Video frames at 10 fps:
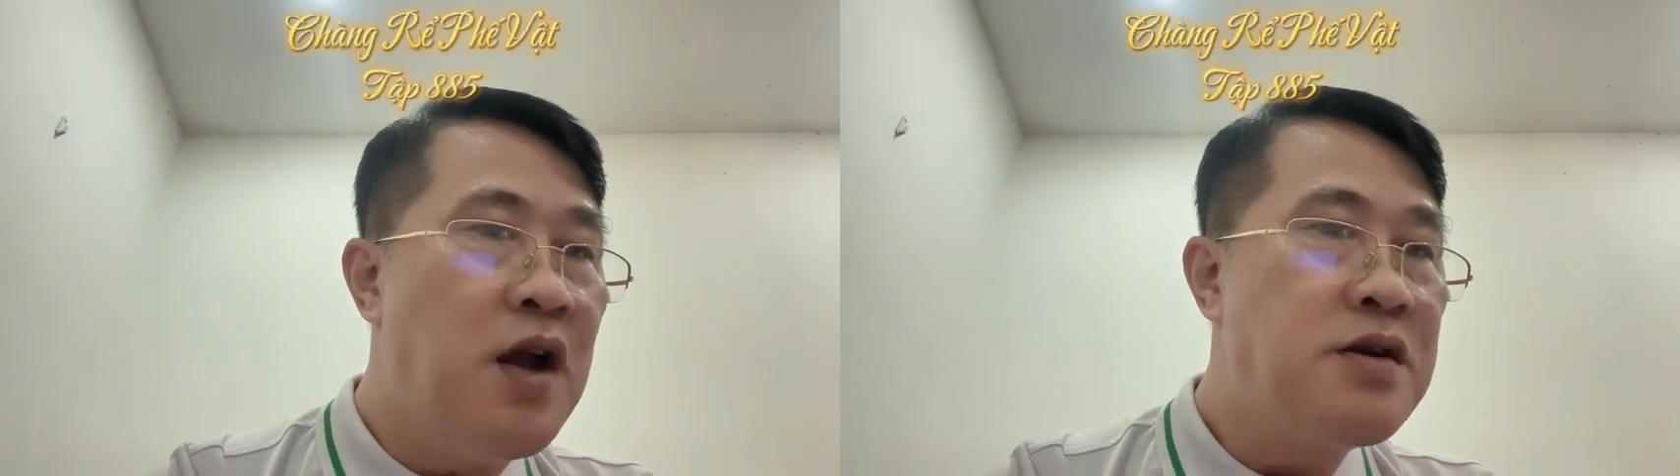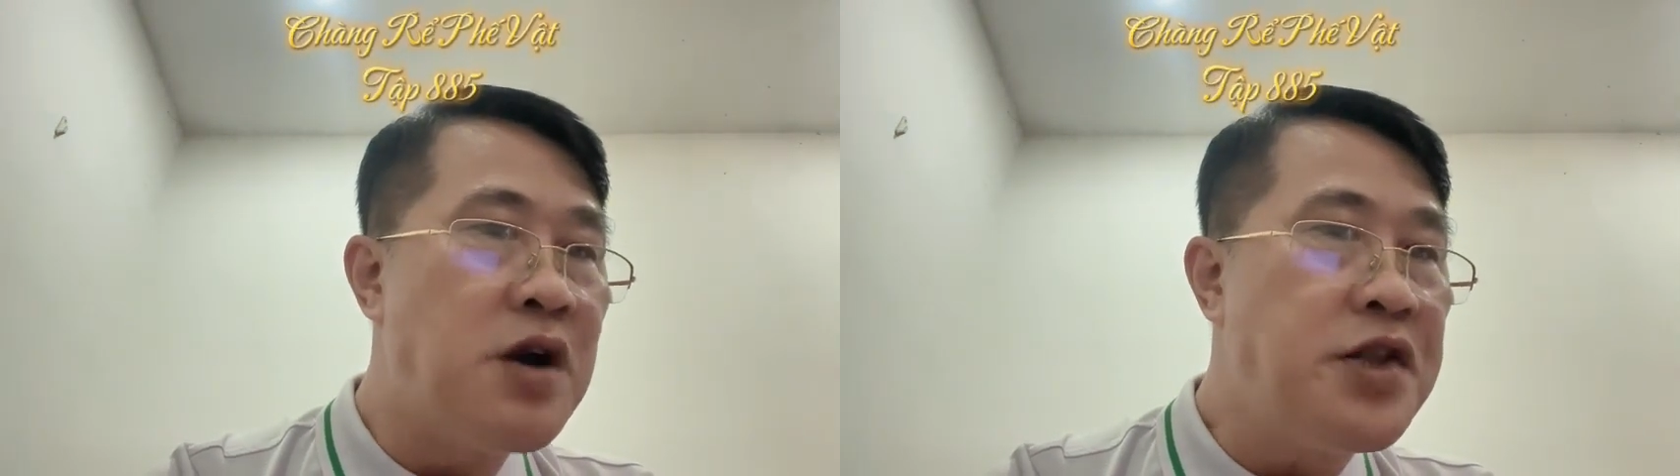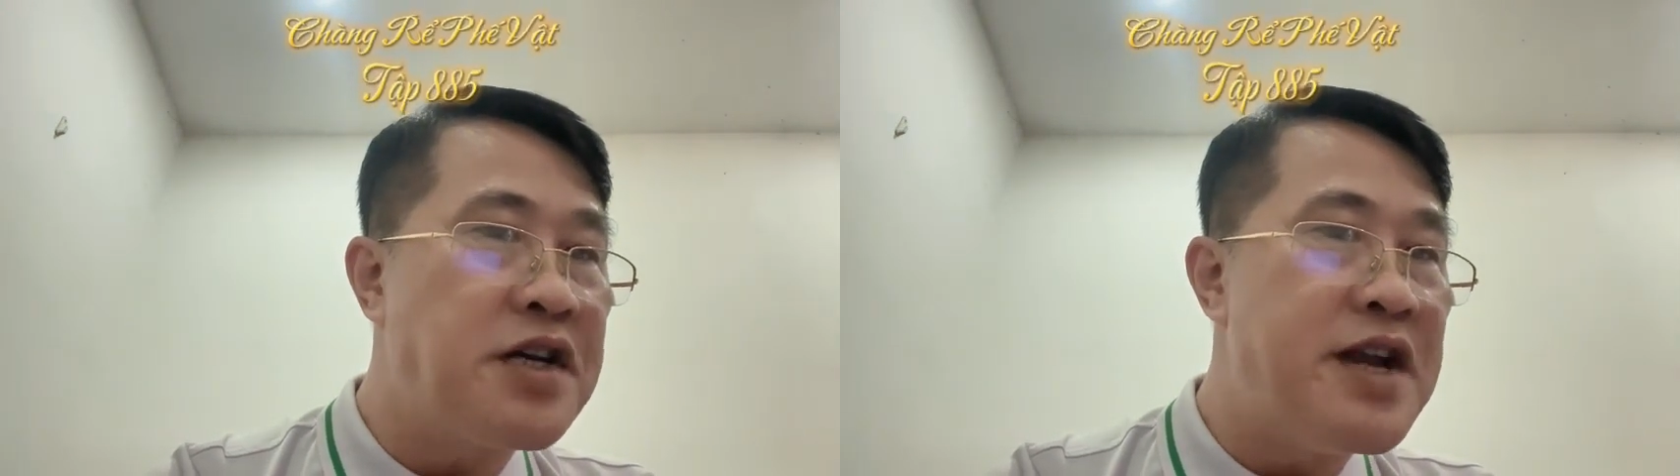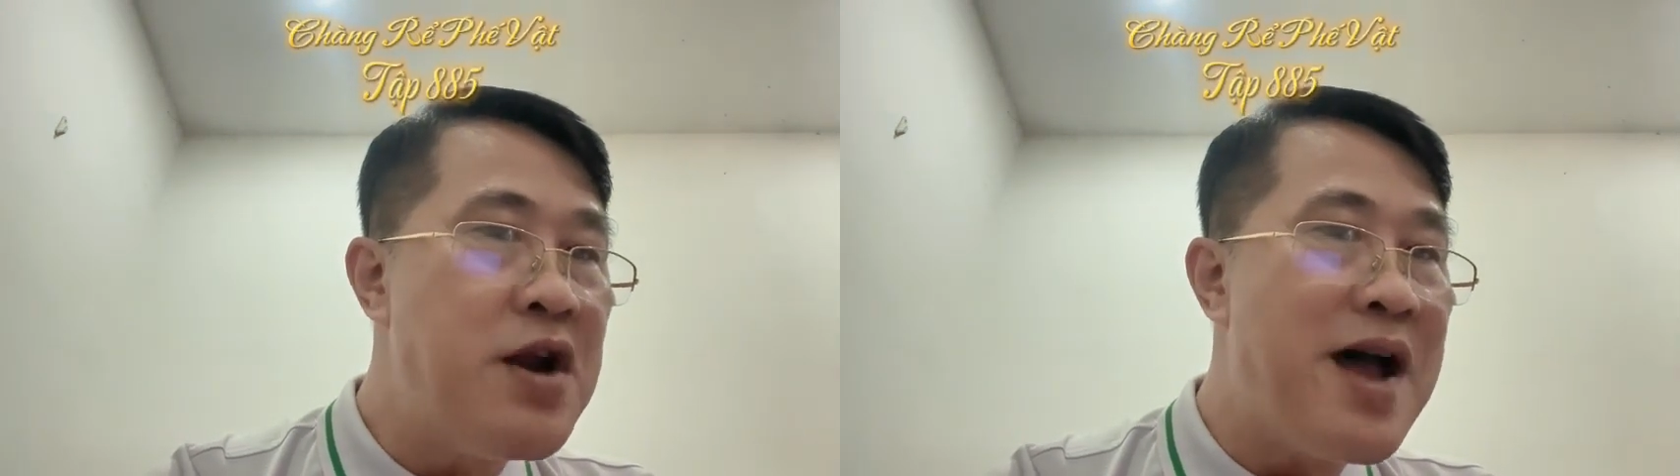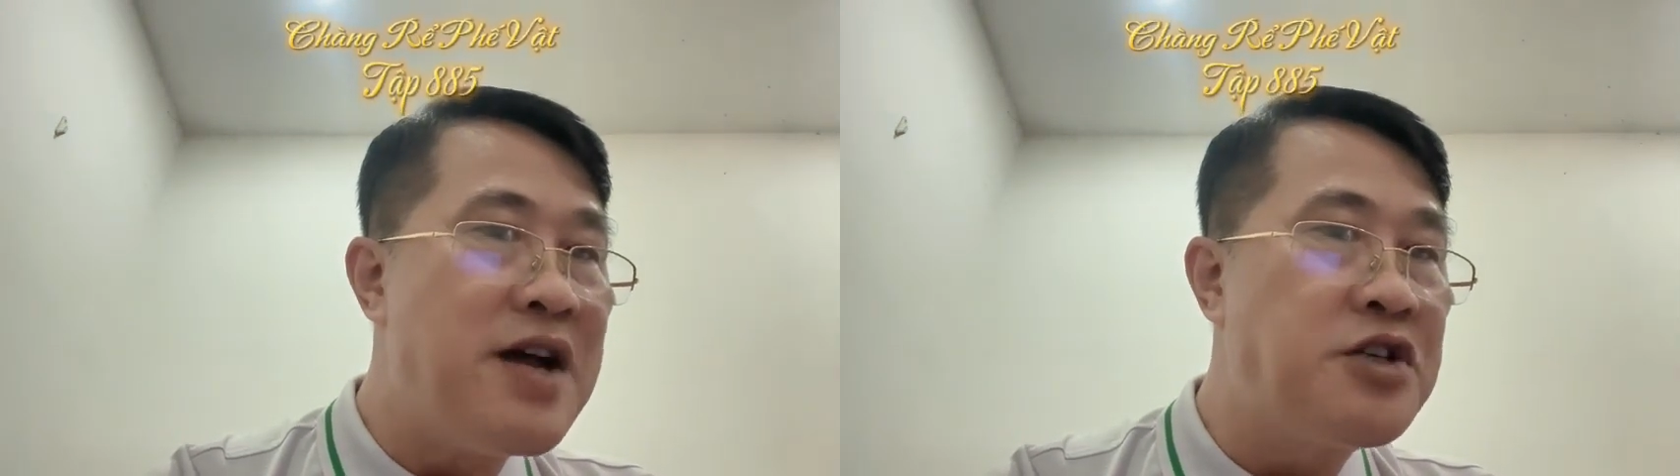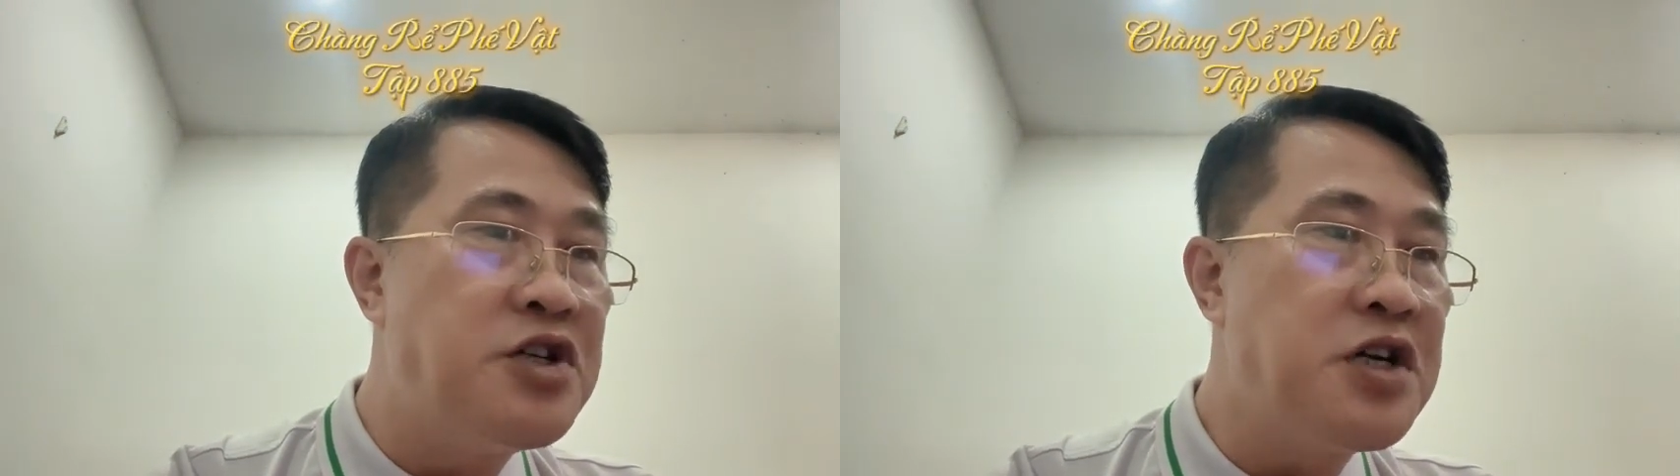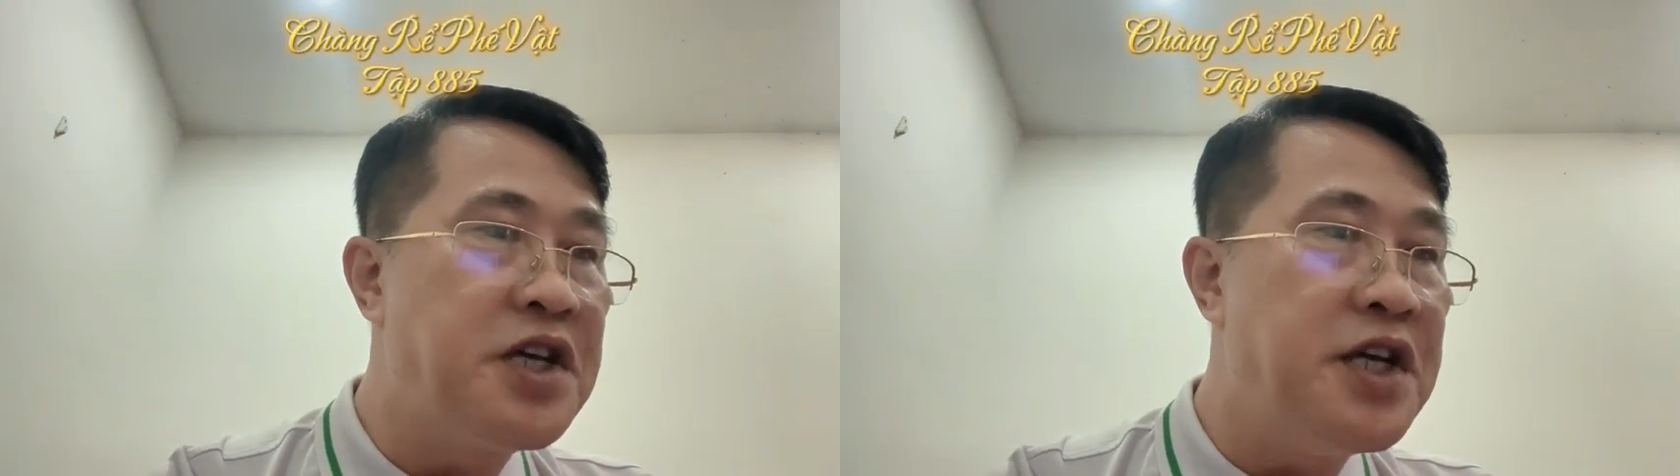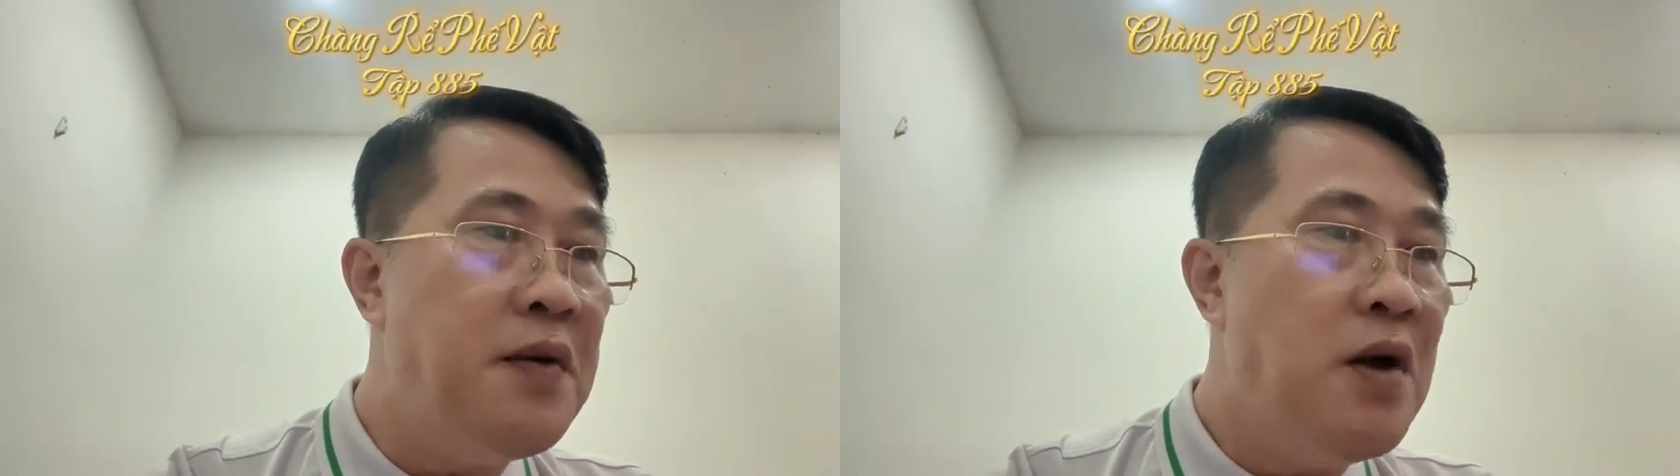nói thật nếu là trước
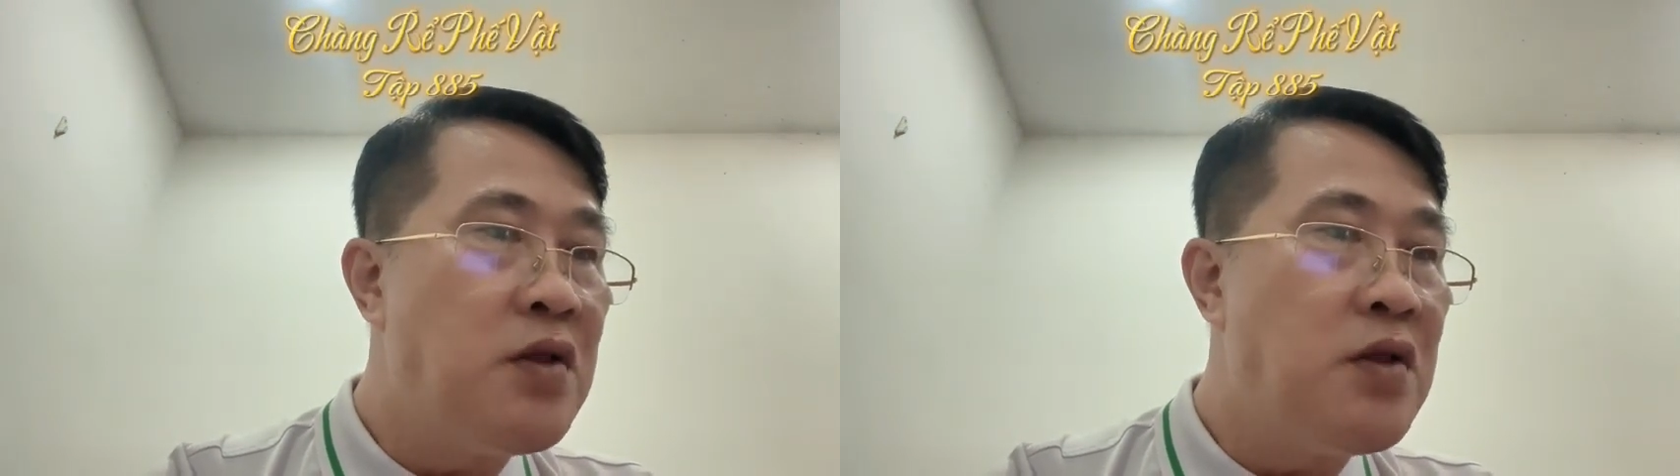kia